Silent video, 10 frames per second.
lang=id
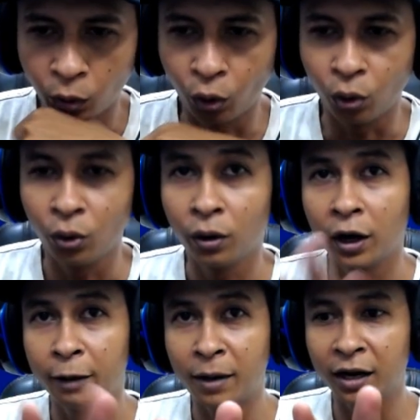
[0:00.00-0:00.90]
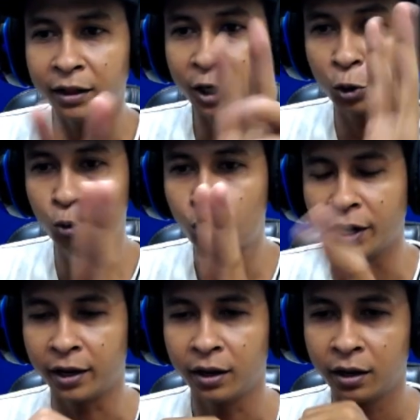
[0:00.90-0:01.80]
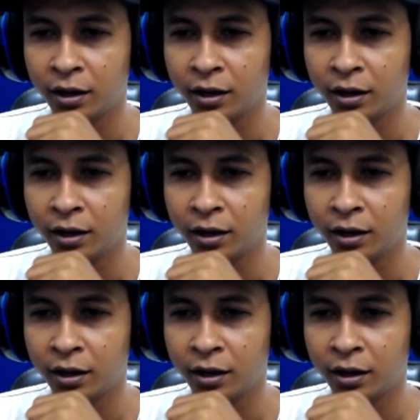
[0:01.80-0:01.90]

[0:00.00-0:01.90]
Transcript: Oh, 5 detik. deh.